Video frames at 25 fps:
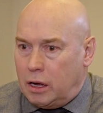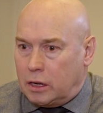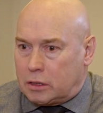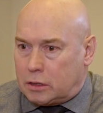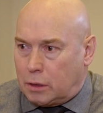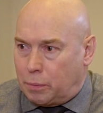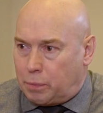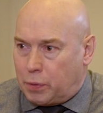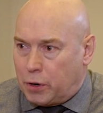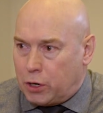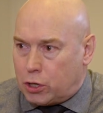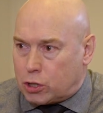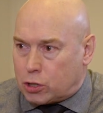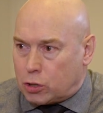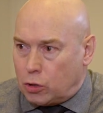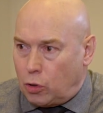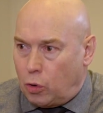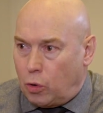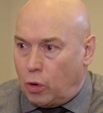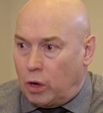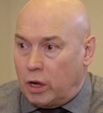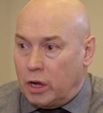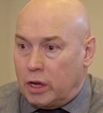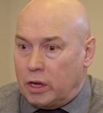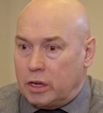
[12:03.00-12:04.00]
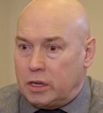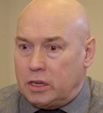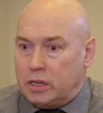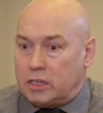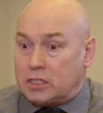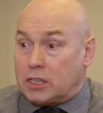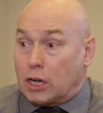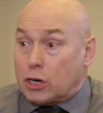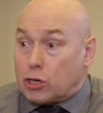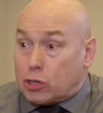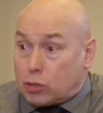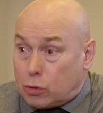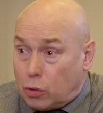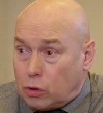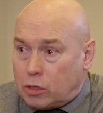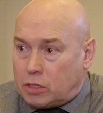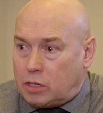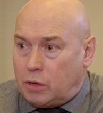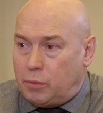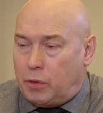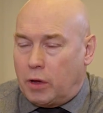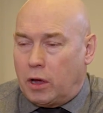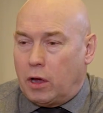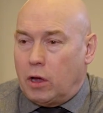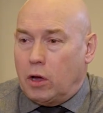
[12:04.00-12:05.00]
это пришло и за что
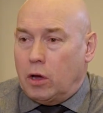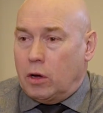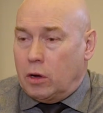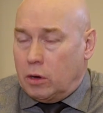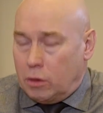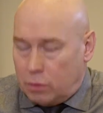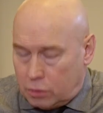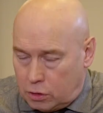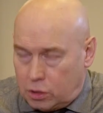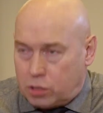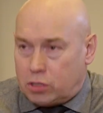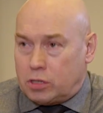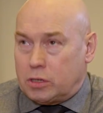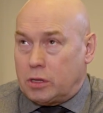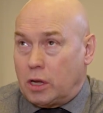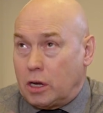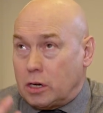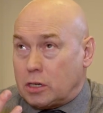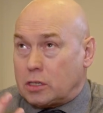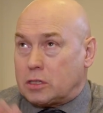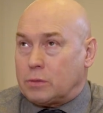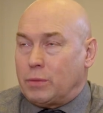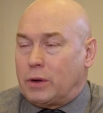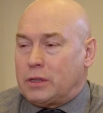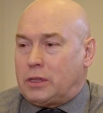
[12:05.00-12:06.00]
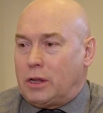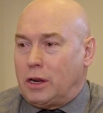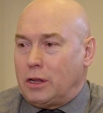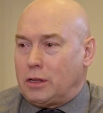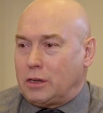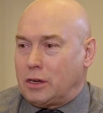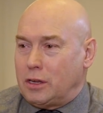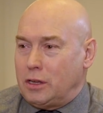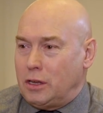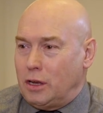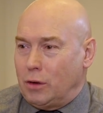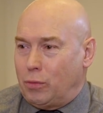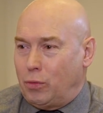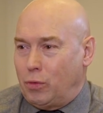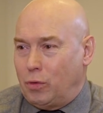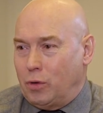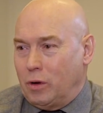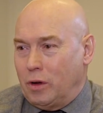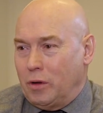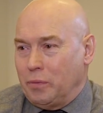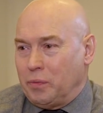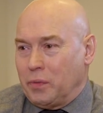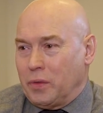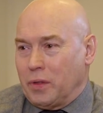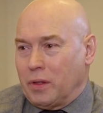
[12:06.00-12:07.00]
тебе, начинаешь смотреть к
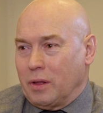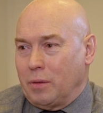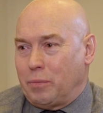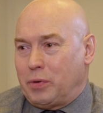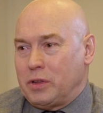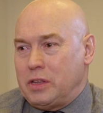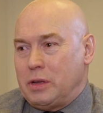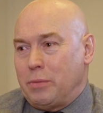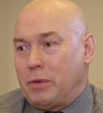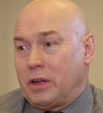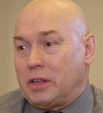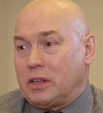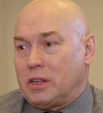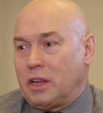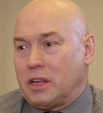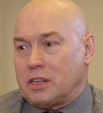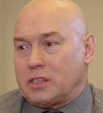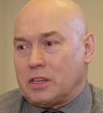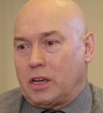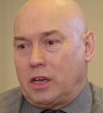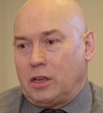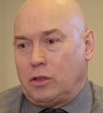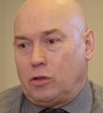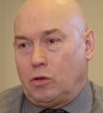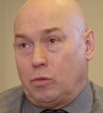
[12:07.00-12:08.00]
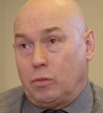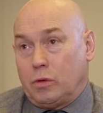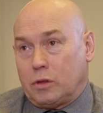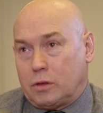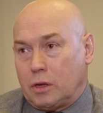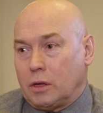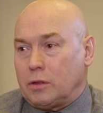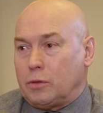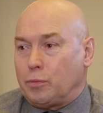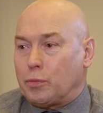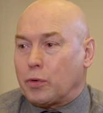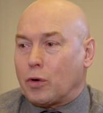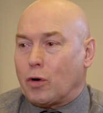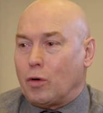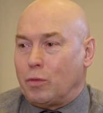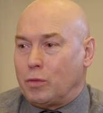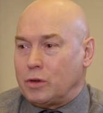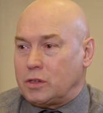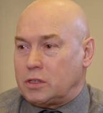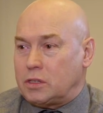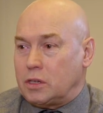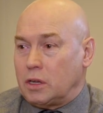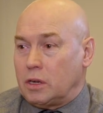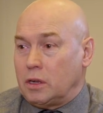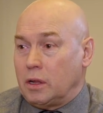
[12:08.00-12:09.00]
небу, поднимать глаза и думать, это
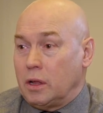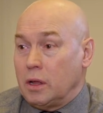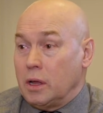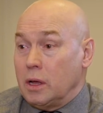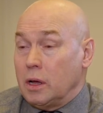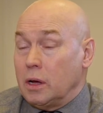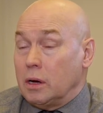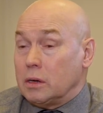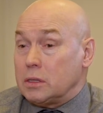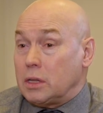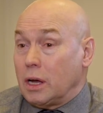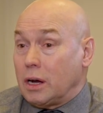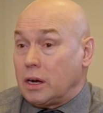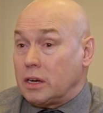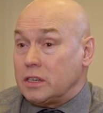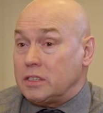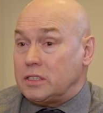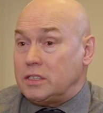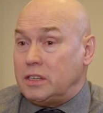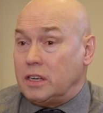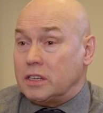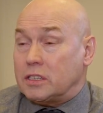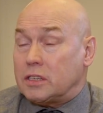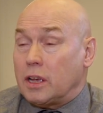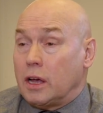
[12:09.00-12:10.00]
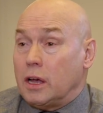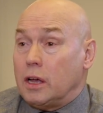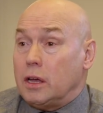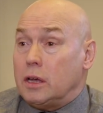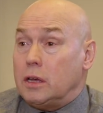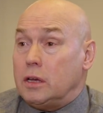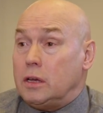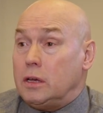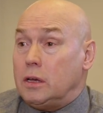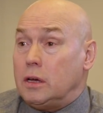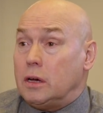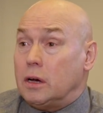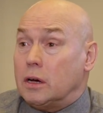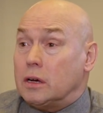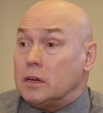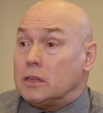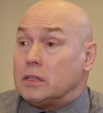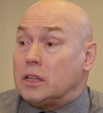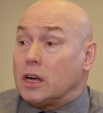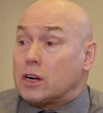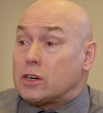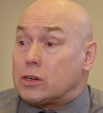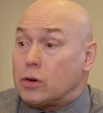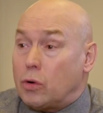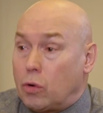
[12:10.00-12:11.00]
промысел. Так и здесь. И
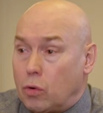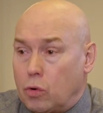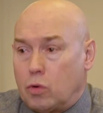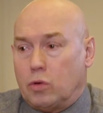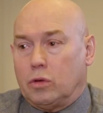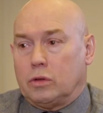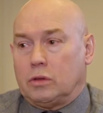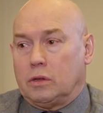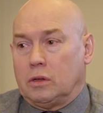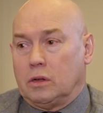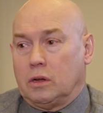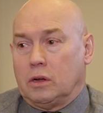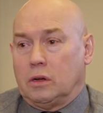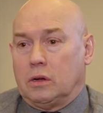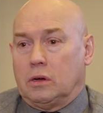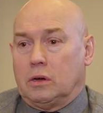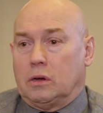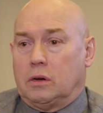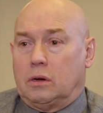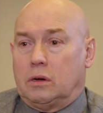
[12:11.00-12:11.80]
даже он,